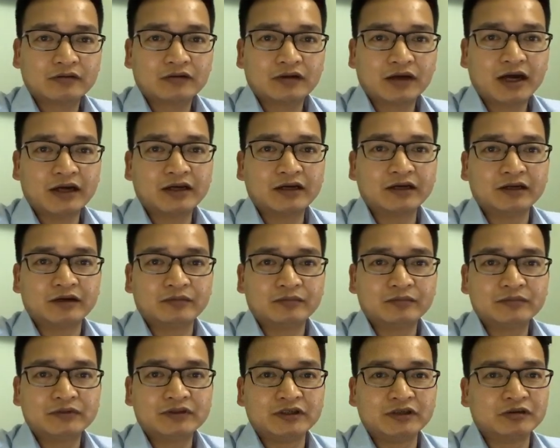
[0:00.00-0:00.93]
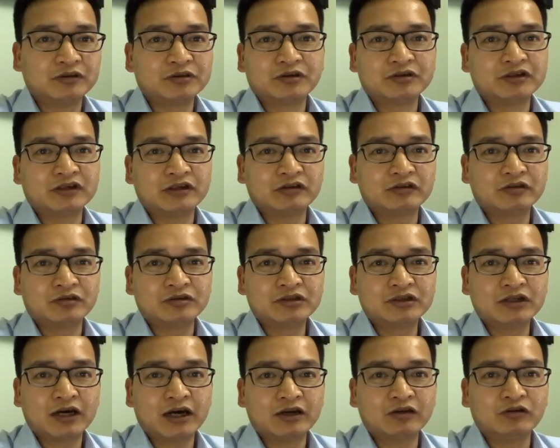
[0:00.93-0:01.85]
hai địa điểm chỉ có tôi chỉ có tổ
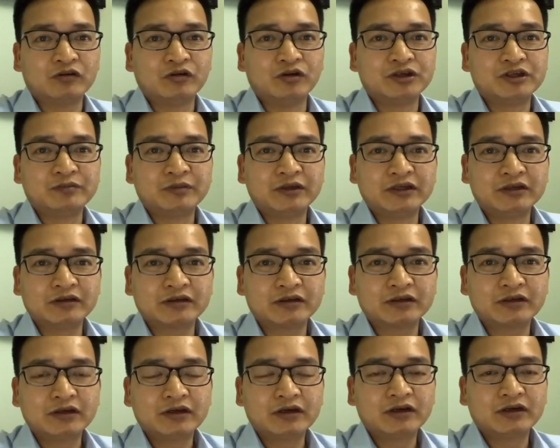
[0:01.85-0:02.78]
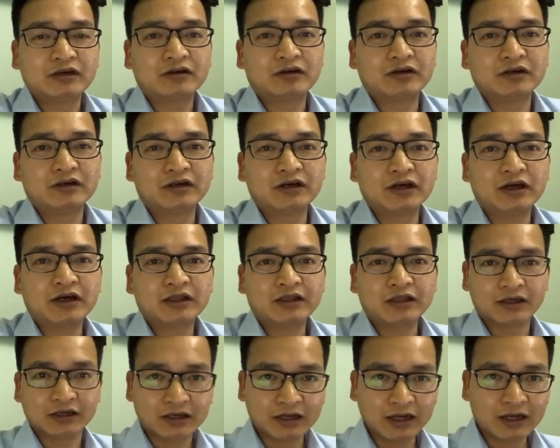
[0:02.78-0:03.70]
chức ở Hà Nội Hồ Chí Minh thôi còn những các
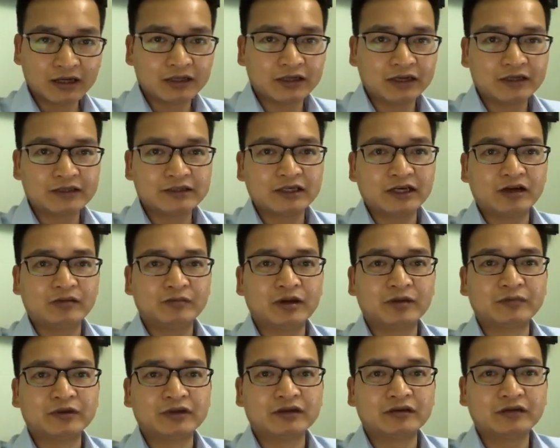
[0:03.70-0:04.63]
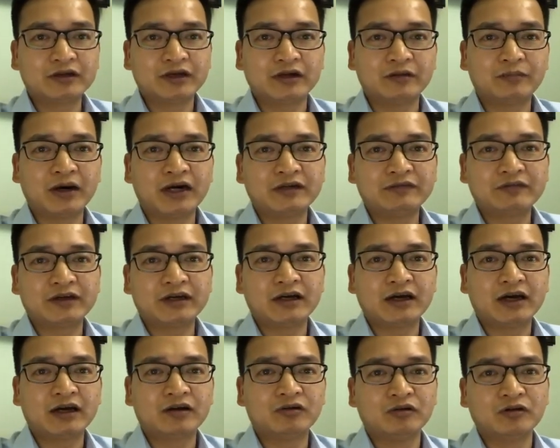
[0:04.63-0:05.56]
tỉnh khác thì anh chị em làm ơn có thể bay
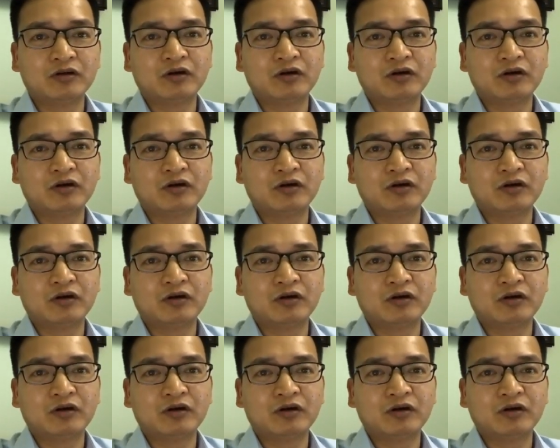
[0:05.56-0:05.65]
về Hà Nội